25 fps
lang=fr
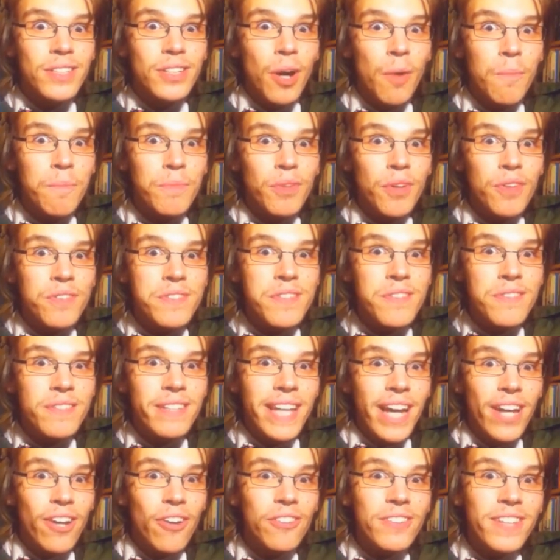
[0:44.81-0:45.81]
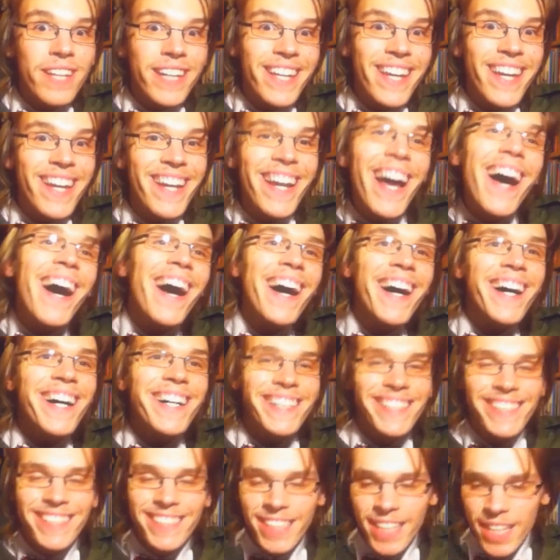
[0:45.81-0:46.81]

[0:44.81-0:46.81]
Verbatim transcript: comme dans ce calendrier là.